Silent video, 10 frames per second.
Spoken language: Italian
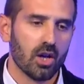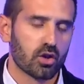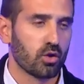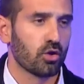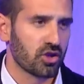
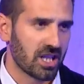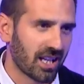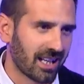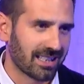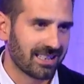Sono
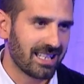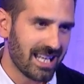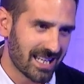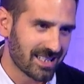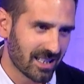circa
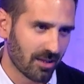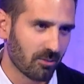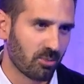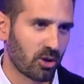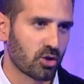10
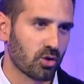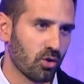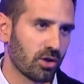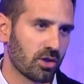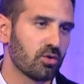persone